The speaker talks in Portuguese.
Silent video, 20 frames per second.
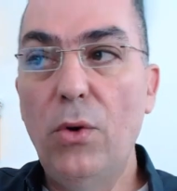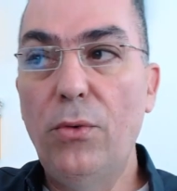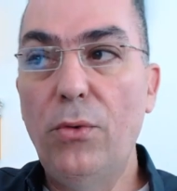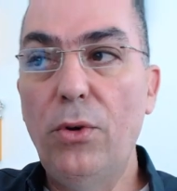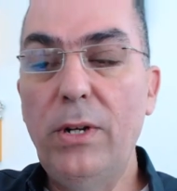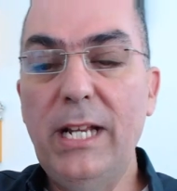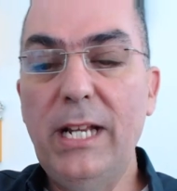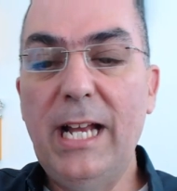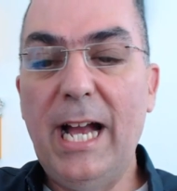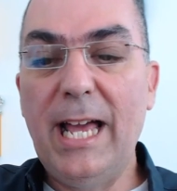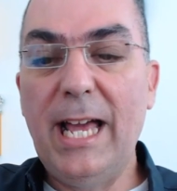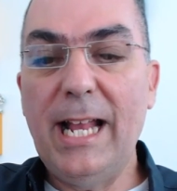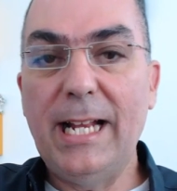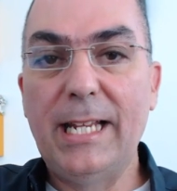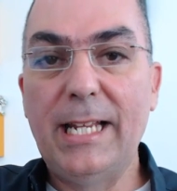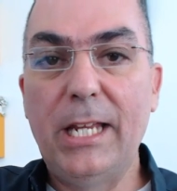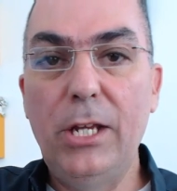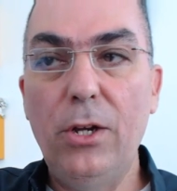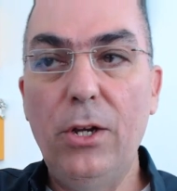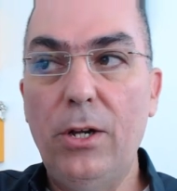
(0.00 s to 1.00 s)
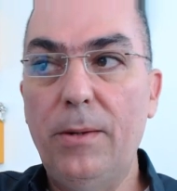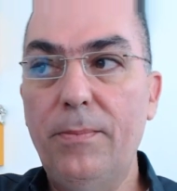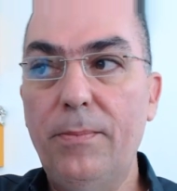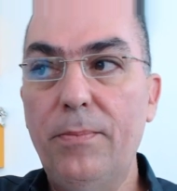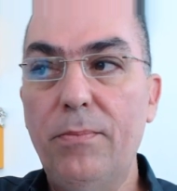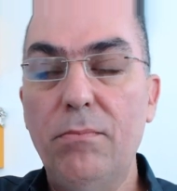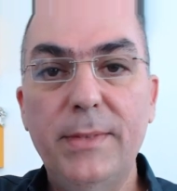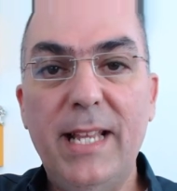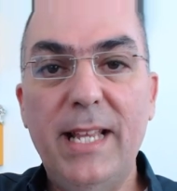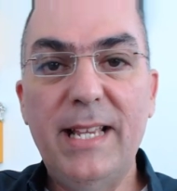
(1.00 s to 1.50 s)
Eu vou ligar aqui, ó,
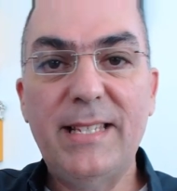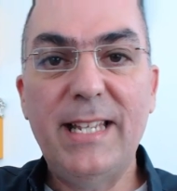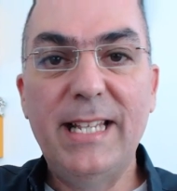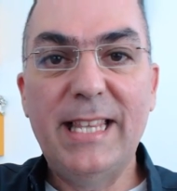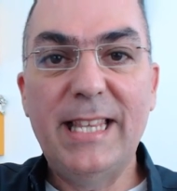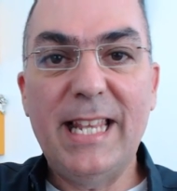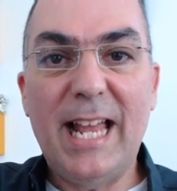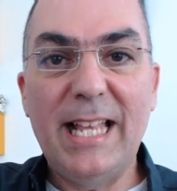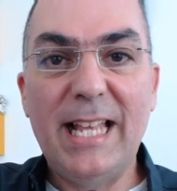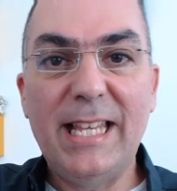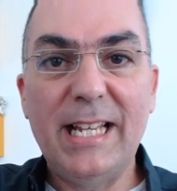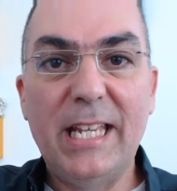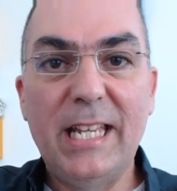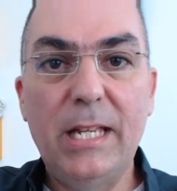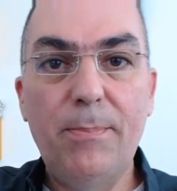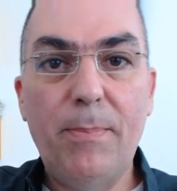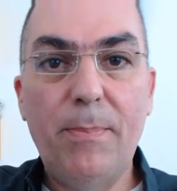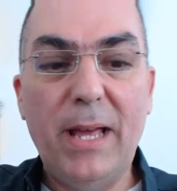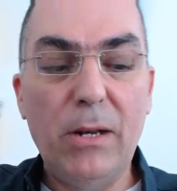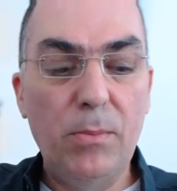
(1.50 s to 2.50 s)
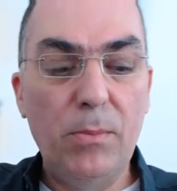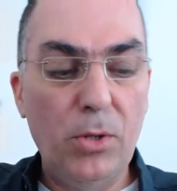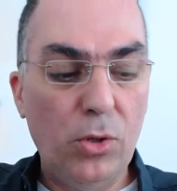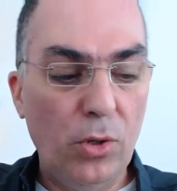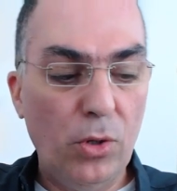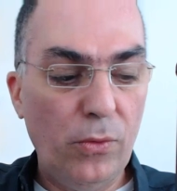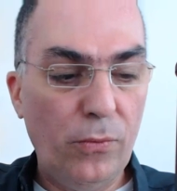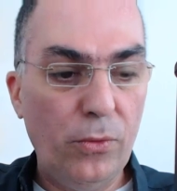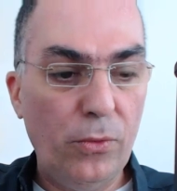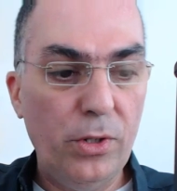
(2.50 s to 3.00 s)
nessa entrada aqui para o
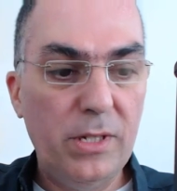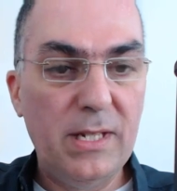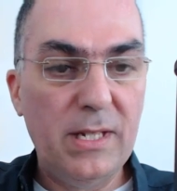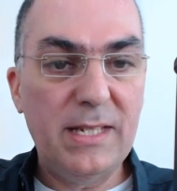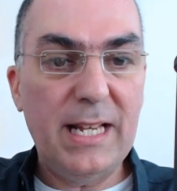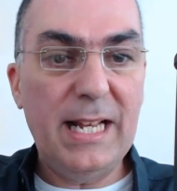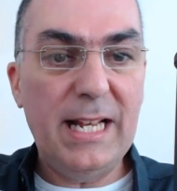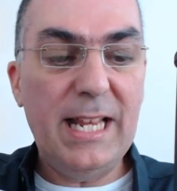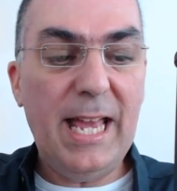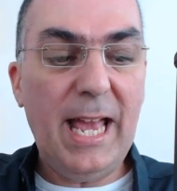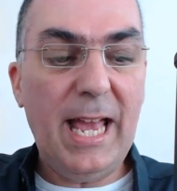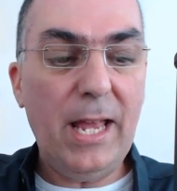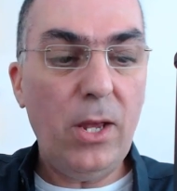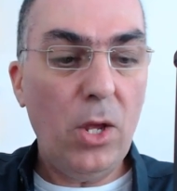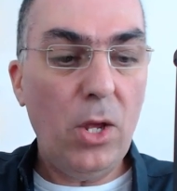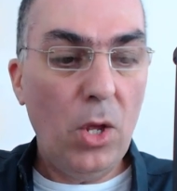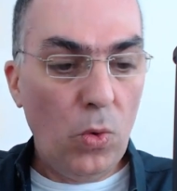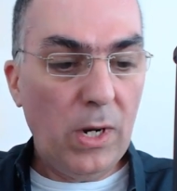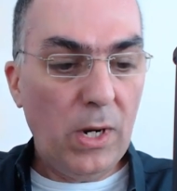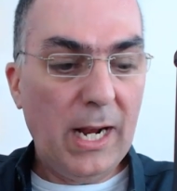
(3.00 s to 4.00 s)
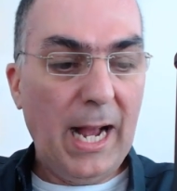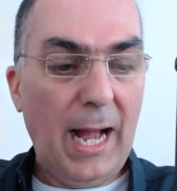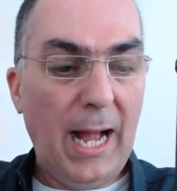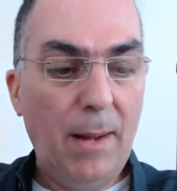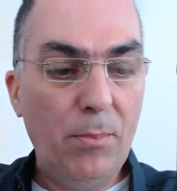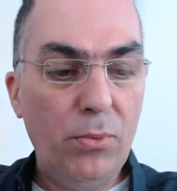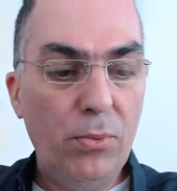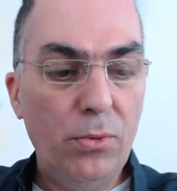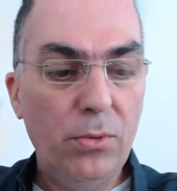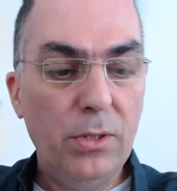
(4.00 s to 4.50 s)
microfone XLR, o
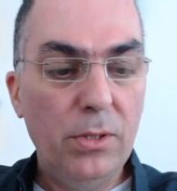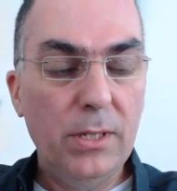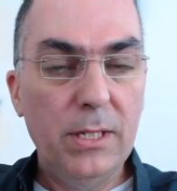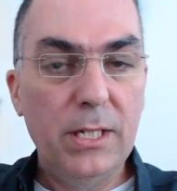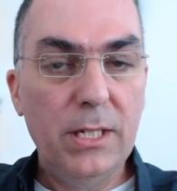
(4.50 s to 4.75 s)
cabo